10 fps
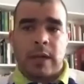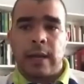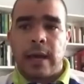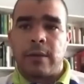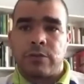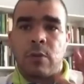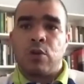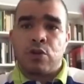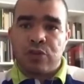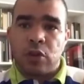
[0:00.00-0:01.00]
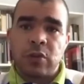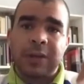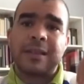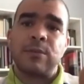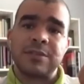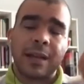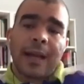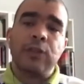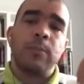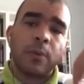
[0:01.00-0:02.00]
a estar claros. Somos nosotros que estamos
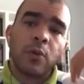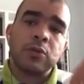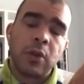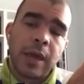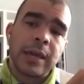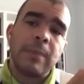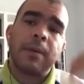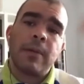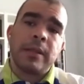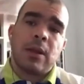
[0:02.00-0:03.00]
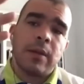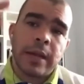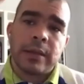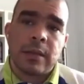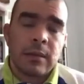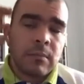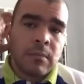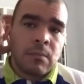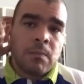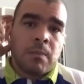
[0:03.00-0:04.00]
sacando productos de aquí para venderlo en Haití.
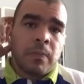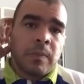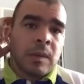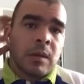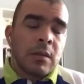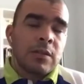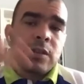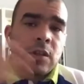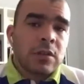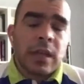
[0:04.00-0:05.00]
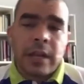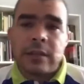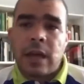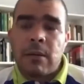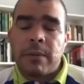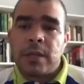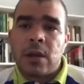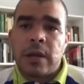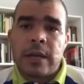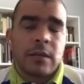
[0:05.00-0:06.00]
Si no te es rentable
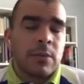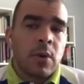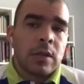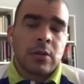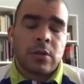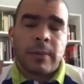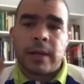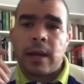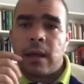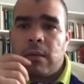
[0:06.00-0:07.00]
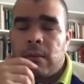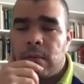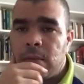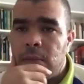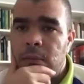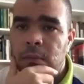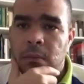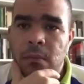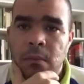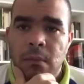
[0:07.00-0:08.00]
venderlo en Haití, busca todo otro mercado.
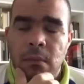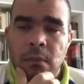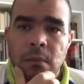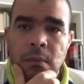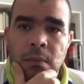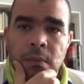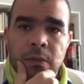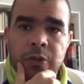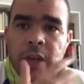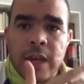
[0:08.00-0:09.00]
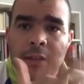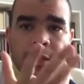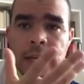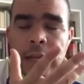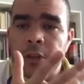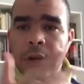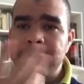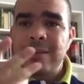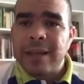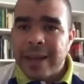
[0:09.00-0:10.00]
Si a Haití no
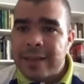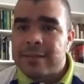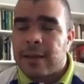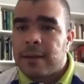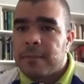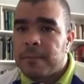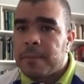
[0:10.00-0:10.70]
le interesa,